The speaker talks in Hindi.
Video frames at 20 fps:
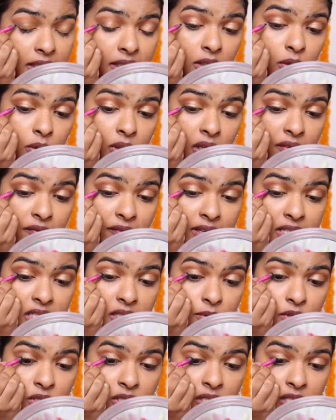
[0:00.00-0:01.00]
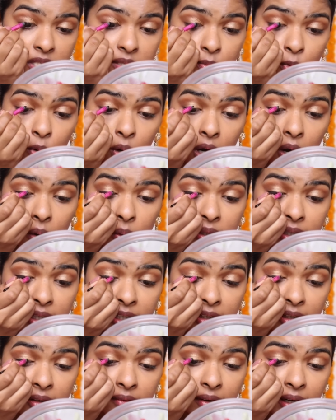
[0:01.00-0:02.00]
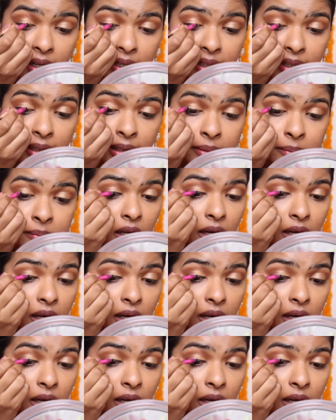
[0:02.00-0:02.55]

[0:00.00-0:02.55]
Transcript: इट क्योंकि हम वैसे भी इसे स्मोक आउट करने वाले हैं